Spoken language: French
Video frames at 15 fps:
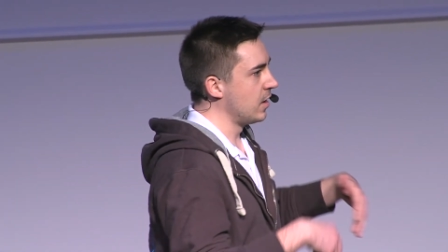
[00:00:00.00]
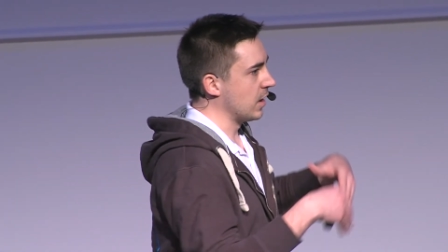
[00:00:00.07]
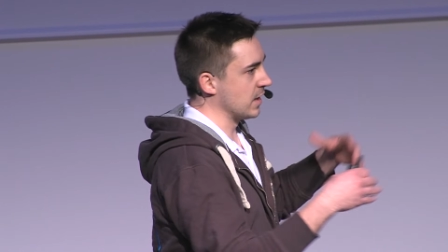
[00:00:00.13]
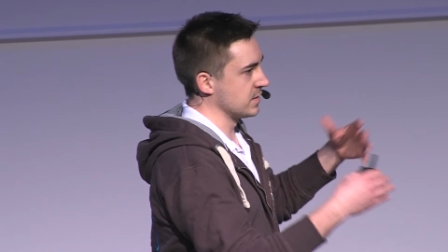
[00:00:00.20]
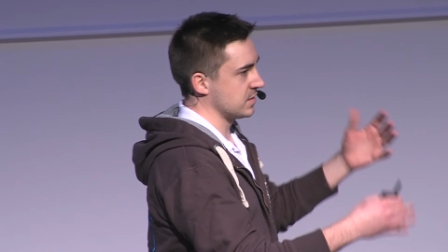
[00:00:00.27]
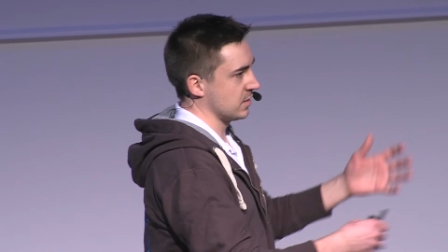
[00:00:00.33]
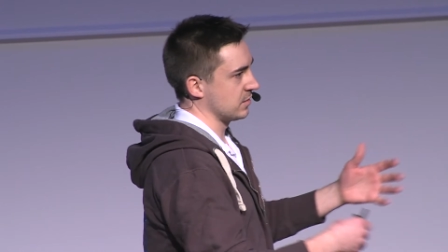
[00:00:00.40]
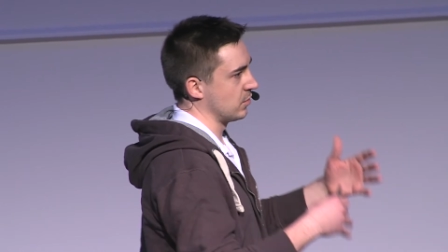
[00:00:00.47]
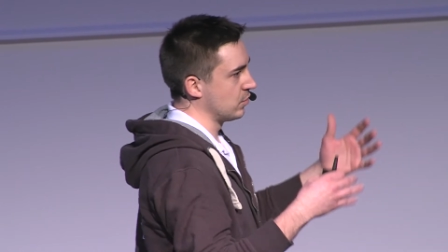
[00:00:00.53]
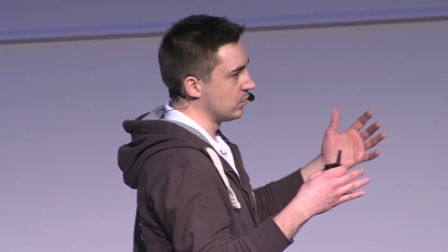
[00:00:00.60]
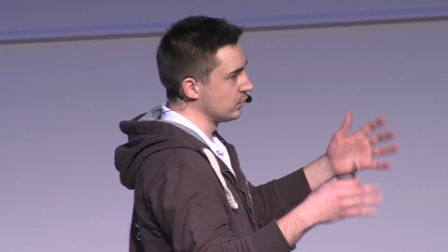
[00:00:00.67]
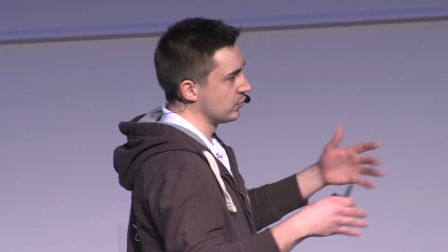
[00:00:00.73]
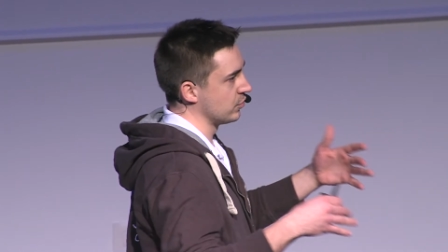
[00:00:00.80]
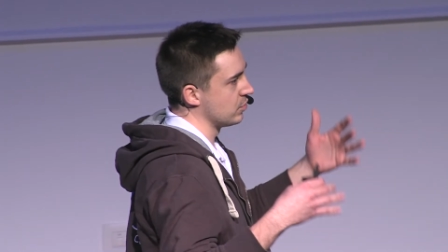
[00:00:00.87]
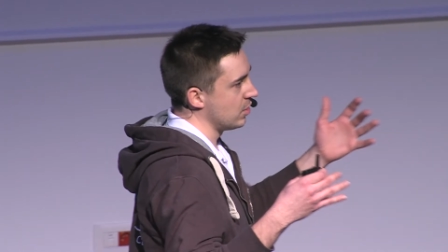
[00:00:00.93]
un certain
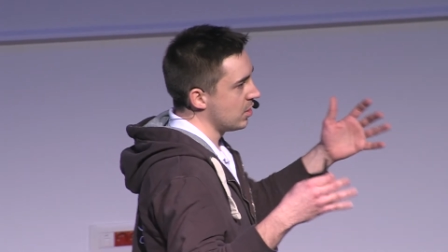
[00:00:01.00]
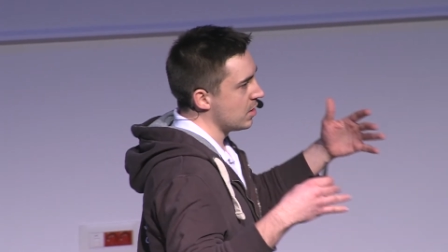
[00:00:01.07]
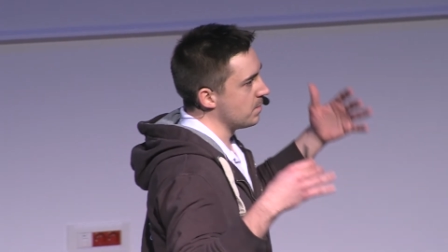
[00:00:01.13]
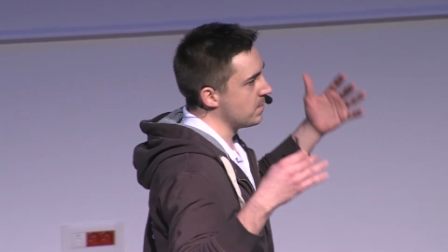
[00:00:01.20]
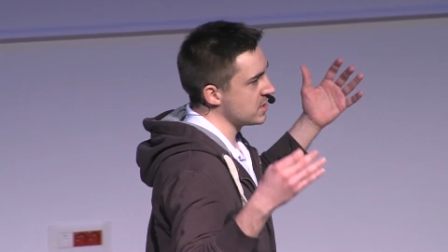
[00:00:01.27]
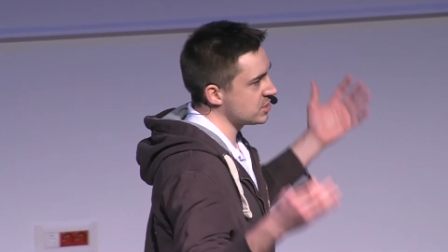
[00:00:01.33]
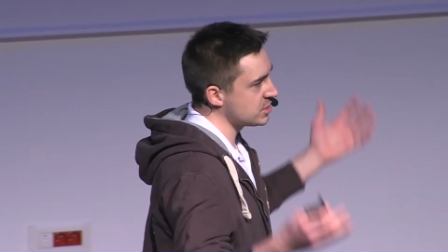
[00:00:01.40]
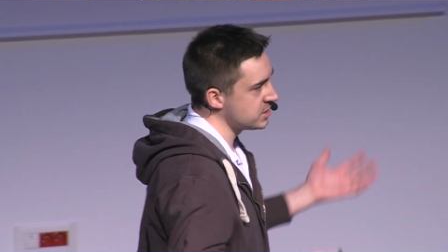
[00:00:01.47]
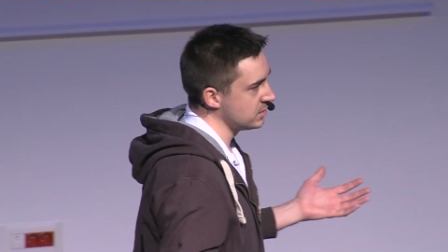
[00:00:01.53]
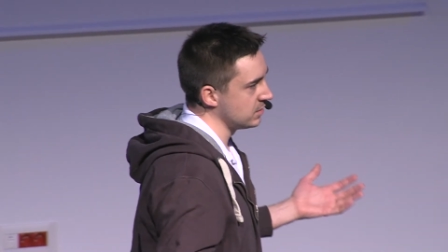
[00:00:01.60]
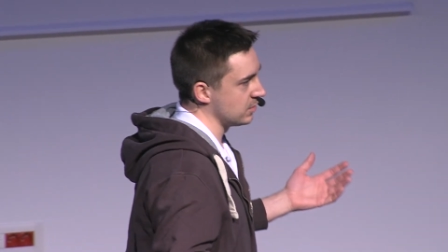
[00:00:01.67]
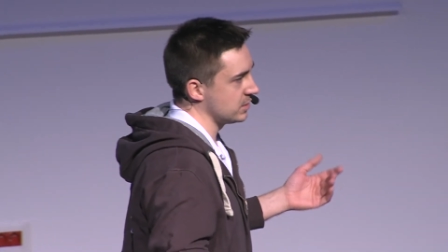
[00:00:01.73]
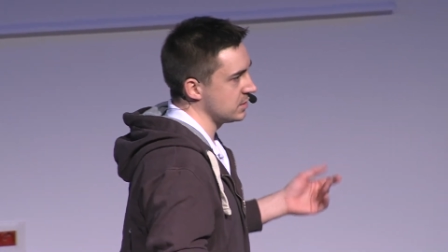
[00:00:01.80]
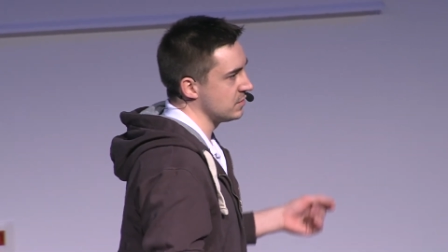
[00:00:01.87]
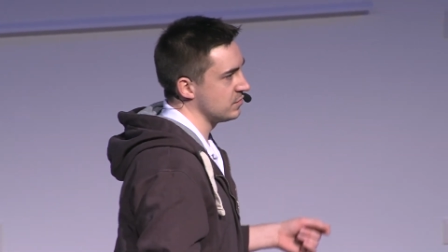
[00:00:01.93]
nombre de
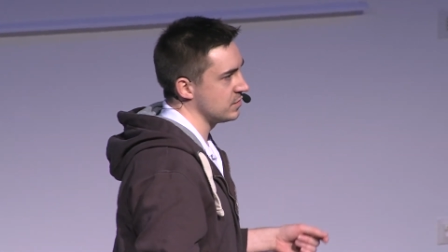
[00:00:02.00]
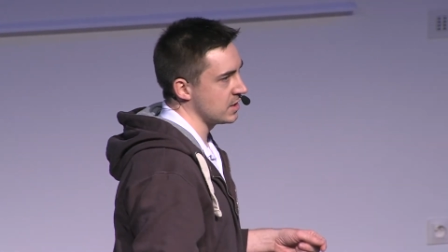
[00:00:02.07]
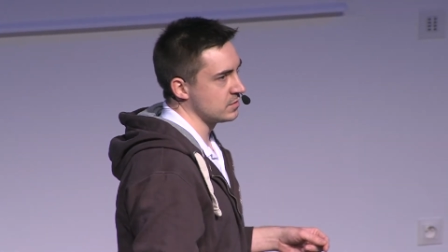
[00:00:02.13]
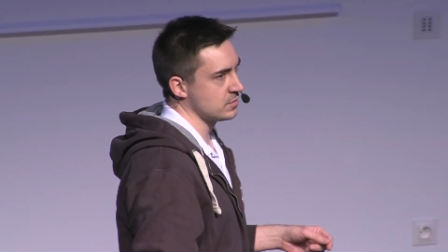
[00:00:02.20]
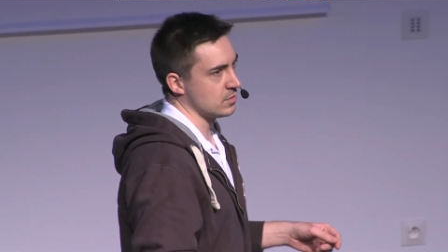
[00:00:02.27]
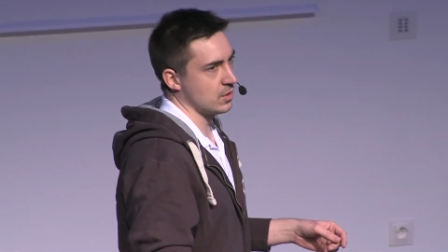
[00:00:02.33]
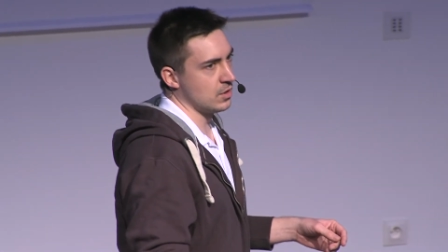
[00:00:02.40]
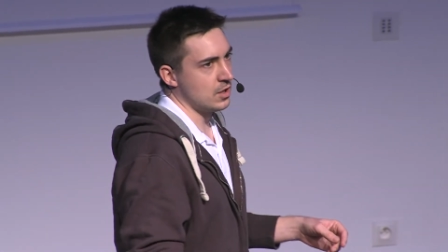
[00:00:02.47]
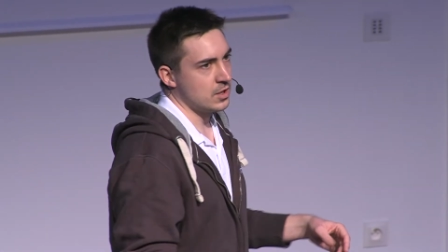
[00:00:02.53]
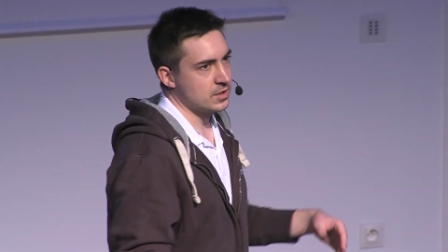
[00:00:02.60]
machines qui viennent euh,